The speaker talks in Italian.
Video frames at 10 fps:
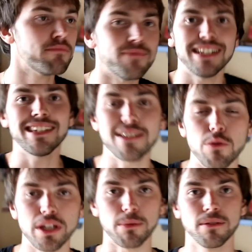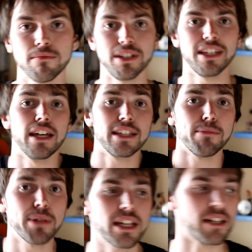Venite a seguirmi, vi chiederete
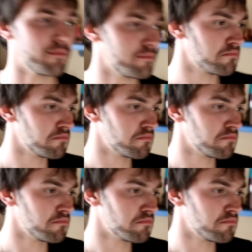il perché.